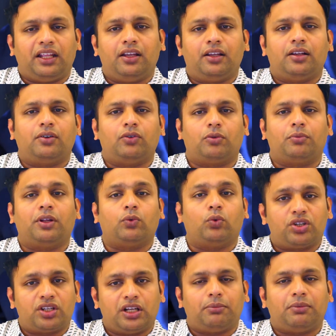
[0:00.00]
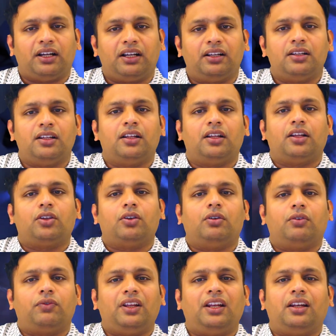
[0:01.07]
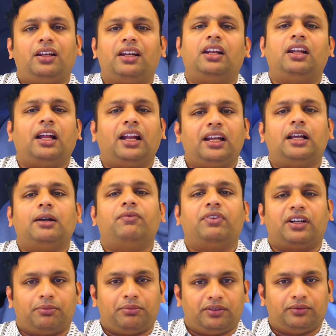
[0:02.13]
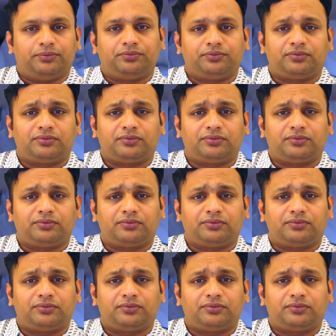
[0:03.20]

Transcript: மாதிரி ஒரு மாதிரி உஷ்ணமாக யூ வில் ஃபீல் லிட்டில் அன்கம்ஃபர்டபுள்